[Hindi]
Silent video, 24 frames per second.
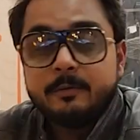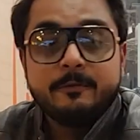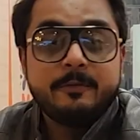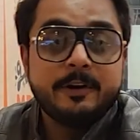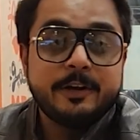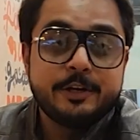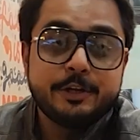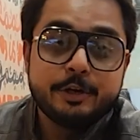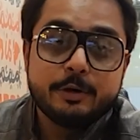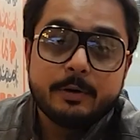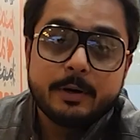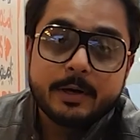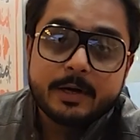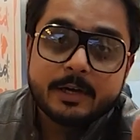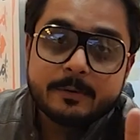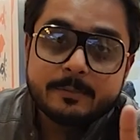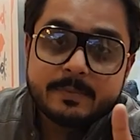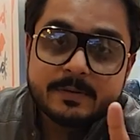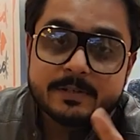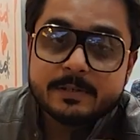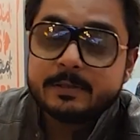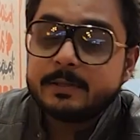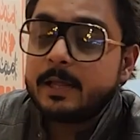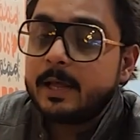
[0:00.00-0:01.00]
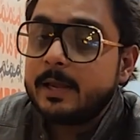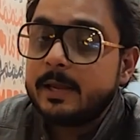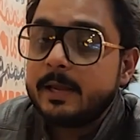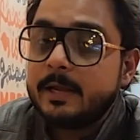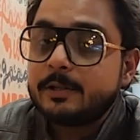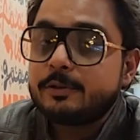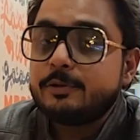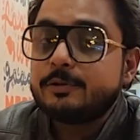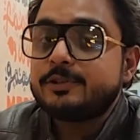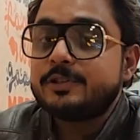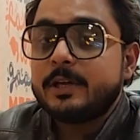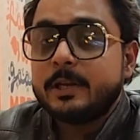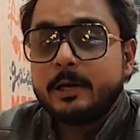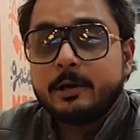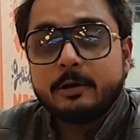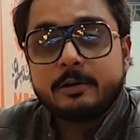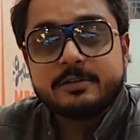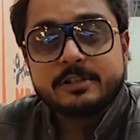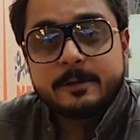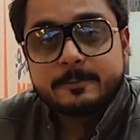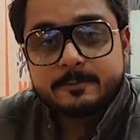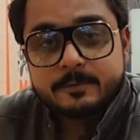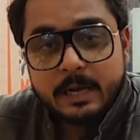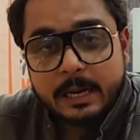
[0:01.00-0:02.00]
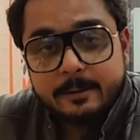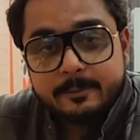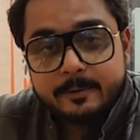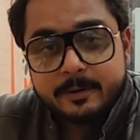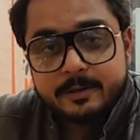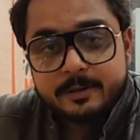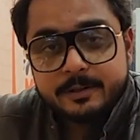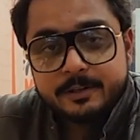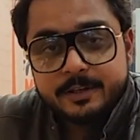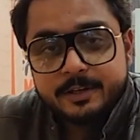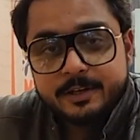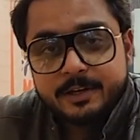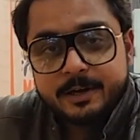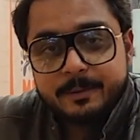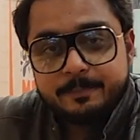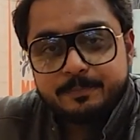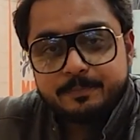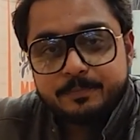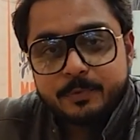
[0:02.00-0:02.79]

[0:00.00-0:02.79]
वीडियो अगर पसंद आई है तो चैनल को सब्सक्राइब कर दीजिएगा